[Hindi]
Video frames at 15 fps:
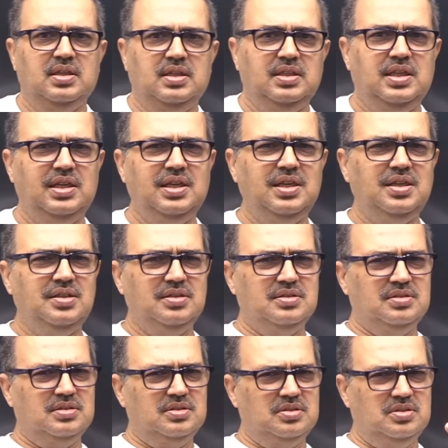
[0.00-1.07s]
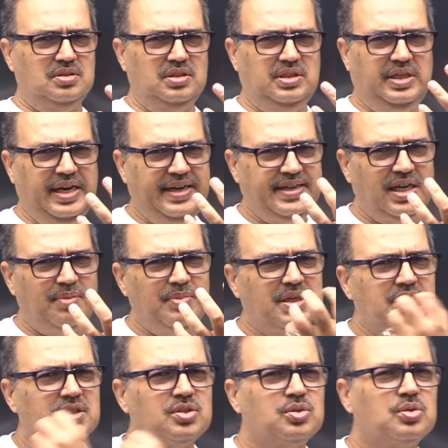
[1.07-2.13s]
देखिए डेटा में
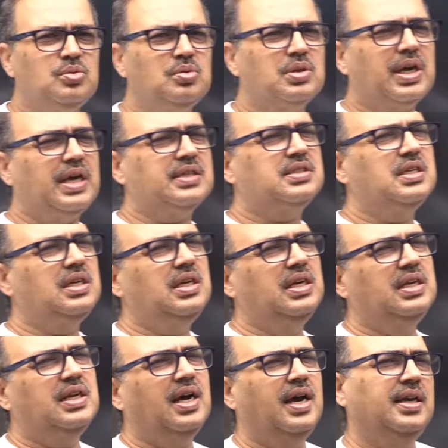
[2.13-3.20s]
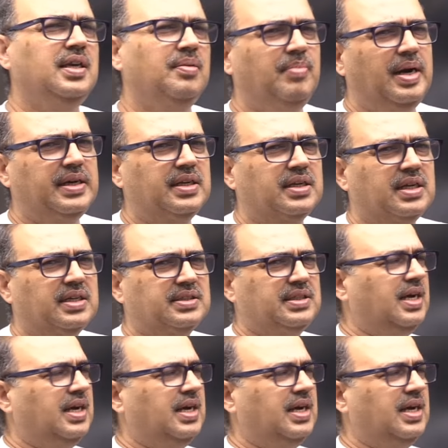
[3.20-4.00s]
किसको कैसे लेना है ये मैटर करता